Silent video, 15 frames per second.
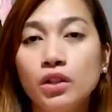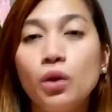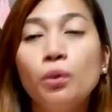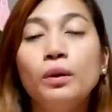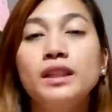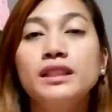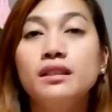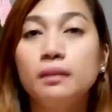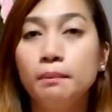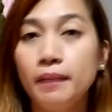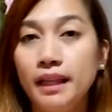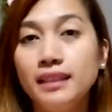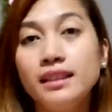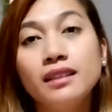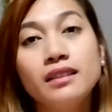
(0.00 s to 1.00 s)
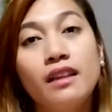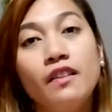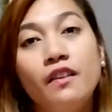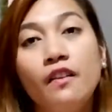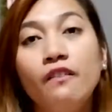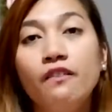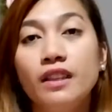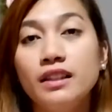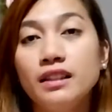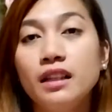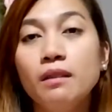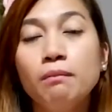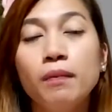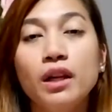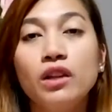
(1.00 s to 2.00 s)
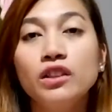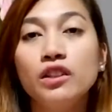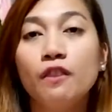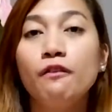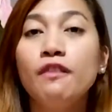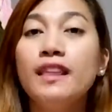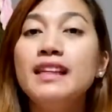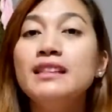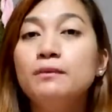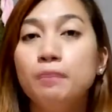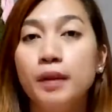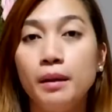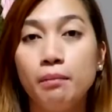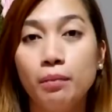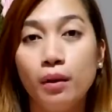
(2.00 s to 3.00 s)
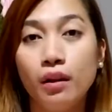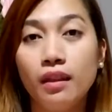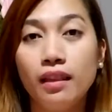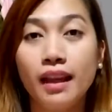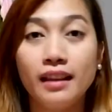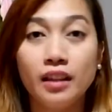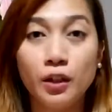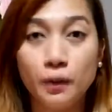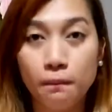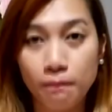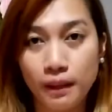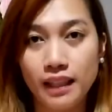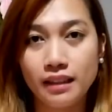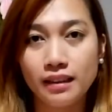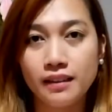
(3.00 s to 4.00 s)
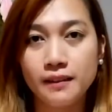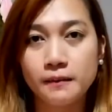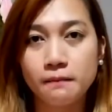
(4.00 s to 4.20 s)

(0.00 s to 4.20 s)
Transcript: towards the places that you visit because of these people that you meet.